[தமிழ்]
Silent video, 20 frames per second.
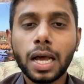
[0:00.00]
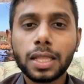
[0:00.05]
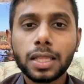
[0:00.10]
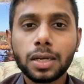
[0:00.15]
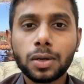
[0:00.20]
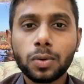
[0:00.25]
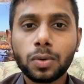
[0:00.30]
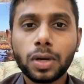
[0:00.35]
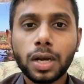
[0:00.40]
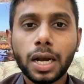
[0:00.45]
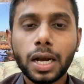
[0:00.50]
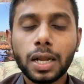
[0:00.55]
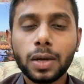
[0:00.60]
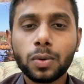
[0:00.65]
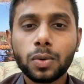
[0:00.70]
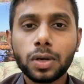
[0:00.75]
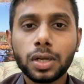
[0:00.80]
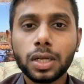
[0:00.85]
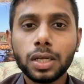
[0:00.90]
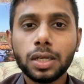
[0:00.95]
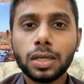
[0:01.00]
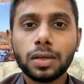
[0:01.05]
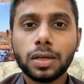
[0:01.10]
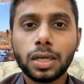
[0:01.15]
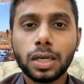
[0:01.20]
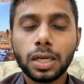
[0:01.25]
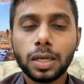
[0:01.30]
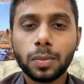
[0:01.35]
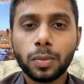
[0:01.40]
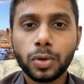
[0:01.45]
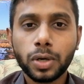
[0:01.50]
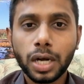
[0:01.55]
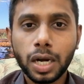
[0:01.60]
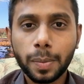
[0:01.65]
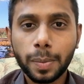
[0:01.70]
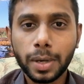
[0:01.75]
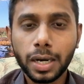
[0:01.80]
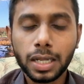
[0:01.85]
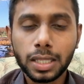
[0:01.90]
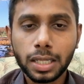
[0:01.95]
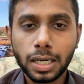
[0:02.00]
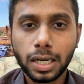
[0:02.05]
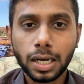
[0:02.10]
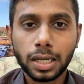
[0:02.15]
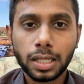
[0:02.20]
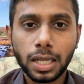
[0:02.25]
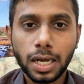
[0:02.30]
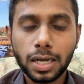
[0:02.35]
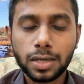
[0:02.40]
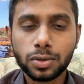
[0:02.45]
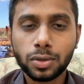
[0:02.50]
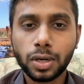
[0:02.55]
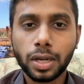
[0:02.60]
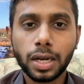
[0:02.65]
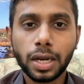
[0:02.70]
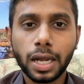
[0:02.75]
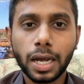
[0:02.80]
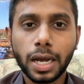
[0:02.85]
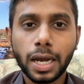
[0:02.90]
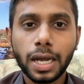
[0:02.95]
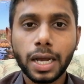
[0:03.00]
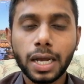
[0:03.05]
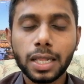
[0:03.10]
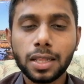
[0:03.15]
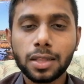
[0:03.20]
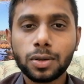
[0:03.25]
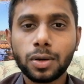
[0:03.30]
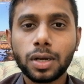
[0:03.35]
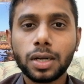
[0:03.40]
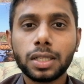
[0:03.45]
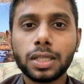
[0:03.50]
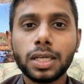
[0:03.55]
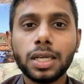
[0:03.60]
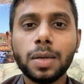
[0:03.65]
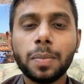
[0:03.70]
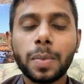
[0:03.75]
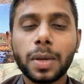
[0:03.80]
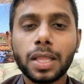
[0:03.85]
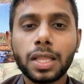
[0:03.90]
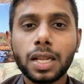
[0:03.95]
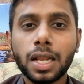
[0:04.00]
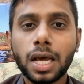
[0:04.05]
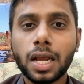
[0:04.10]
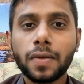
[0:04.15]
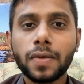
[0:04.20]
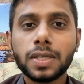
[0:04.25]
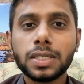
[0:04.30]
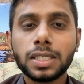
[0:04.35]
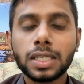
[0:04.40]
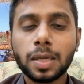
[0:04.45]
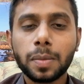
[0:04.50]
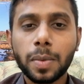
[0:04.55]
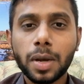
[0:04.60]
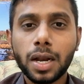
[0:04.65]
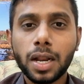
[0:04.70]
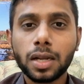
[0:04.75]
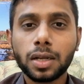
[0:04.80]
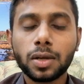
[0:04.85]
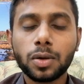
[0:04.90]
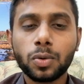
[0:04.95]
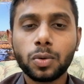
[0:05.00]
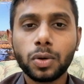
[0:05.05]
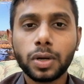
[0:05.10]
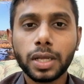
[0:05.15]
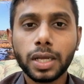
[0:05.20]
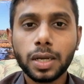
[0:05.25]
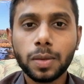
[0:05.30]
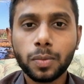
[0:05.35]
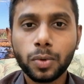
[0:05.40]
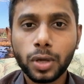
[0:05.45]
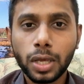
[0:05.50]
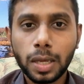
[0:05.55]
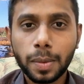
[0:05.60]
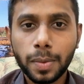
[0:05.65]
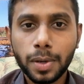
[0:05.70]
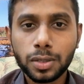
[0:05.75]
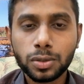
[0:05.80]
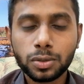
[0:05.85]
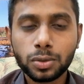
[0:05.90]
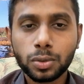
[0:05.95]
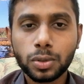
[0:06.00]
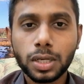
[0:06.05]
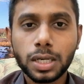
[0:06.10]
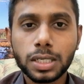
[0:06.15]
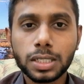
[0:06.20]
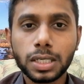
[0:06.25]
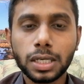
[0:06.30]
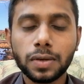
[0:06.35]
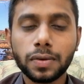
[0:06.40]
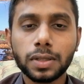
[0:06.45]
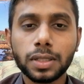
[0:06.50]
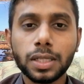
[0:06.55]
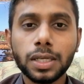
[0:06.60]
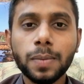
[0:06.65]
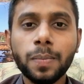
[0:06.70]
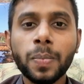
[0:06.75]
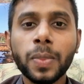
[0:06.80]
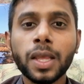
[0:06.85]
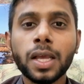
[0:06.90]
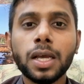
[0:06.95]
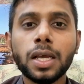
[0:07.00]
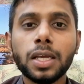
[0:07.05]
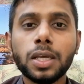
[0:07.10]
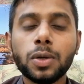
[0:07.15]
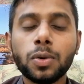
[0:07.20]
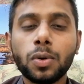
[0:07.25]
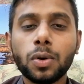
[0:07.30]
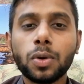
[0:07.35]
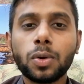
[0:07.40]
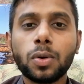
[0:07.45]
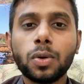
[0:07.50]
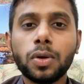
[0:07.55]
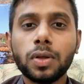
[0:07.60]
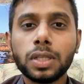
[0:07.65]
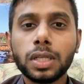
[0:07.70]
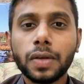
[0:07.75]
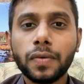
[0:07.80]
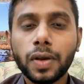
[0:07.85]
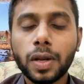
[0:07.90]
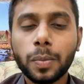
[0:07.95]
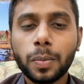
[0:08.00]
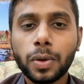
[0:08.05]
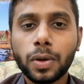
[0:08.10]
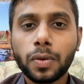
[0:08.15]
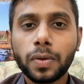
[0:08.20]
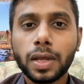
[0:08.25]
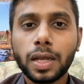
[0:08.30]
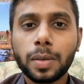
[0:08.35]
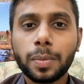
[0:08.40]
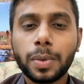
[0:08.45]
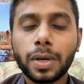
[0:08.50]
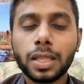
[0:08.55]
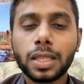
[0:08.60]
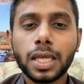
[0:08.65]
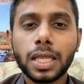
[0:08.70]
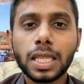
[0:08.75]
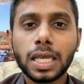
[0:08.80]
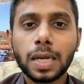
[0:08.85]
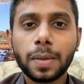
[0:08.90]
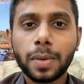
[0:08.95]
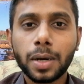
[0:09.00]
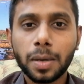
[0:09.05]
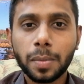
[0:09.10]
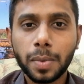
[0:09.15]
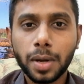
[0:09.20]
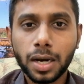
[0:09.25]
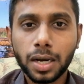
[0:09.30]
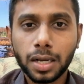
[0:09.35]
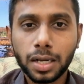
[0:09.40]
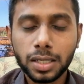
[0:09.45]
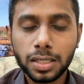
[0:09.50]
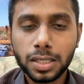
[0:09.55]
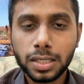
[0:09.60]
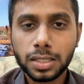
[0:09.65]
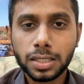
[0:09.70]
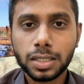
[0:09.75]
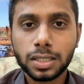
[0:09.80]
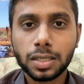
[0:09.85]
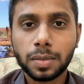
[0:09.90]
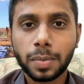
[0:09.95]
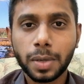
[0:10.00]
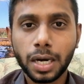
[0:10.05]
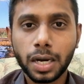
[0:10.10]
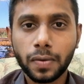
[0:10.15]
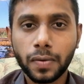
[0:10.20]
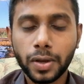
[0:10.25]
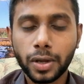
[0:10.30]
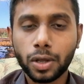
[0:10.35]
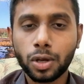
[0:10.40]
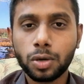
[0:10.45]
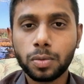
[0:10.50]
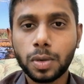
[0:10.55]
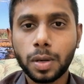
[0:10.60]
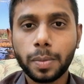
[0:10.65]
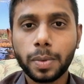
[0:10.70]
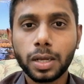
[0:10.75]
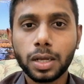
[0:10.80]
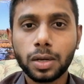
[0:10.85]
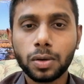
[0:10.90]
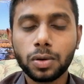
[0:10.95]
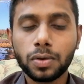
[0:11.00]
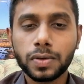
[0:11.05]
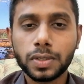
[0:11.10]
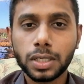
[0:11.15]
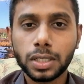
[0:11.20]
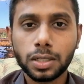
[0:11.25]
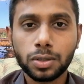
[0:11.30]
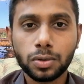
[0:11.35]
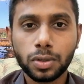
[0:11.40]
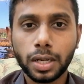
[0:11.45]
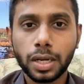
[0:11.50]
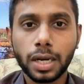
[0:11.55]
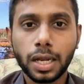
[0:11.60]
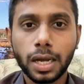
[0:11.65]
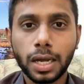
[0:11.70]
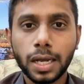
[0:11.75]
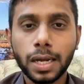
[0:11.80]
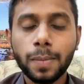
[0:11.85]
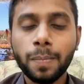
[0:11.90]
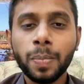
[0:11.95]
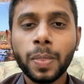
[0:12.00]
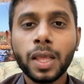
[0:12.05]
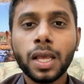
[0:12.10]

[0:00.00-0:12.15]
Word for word: அதற்குண்டான ஒரு முன்னெடுப்பு எடுத்திருக்கிறதாக சொல்லியிருக்காங்க அதை தொடர்ந்து பதினாறு வயசுக்கு மேலே இருக்கக்கூடிய முக்கியமாக ஸ்டூடெண்ட்ஸில் வந்து இவங்களுக்கு வந்துட்டு விழிப்புணர்வு ஏற்படுத்தி அதிகமான மக்களை ரெஜிஸ்ட்ரேஷன் பண்ண வைக்கணும் அப்படிங்கிற ஒரு விஷயத்த சொல்லியிருக்காங்க